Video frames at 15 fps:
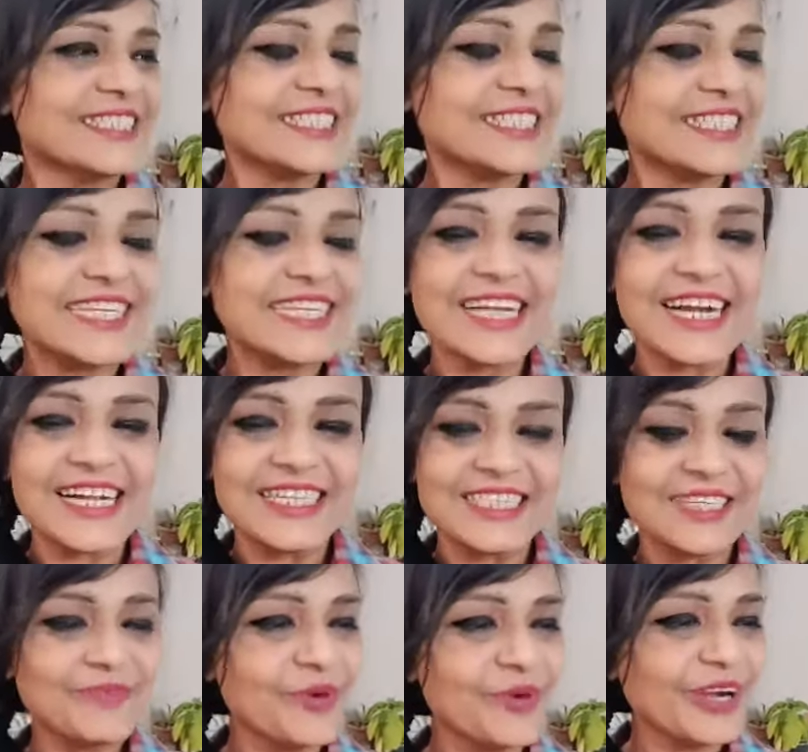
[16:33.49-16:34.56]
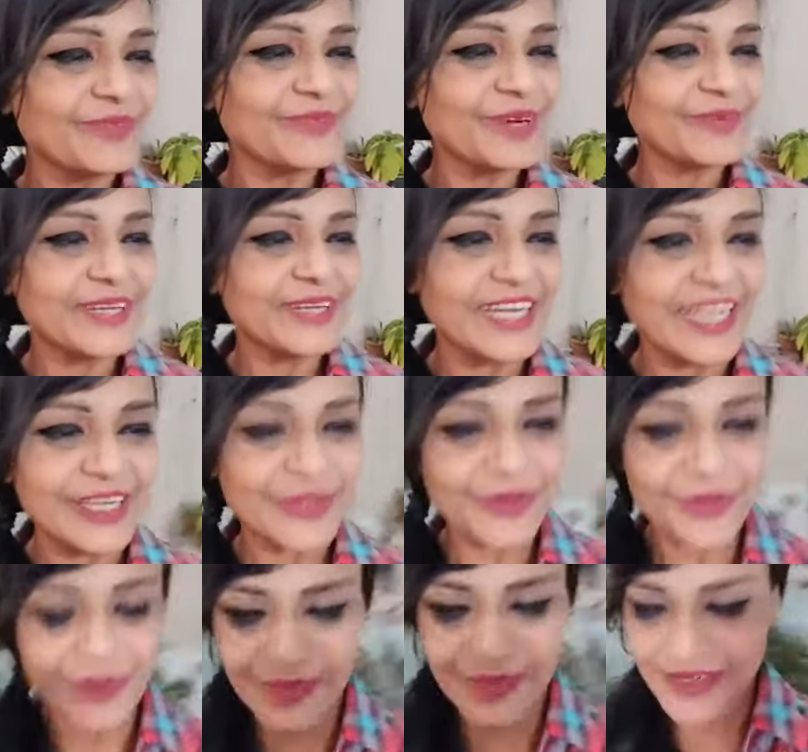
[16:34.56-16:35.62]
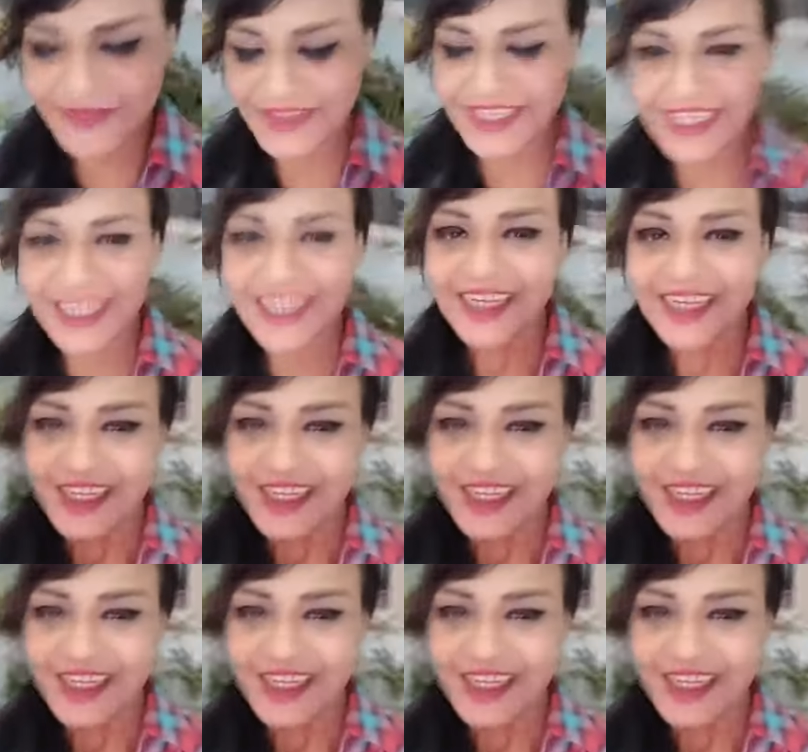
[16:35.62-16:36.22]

सत श्रीकाल जी बहुत बहुत बधाई है गुरु पर्व की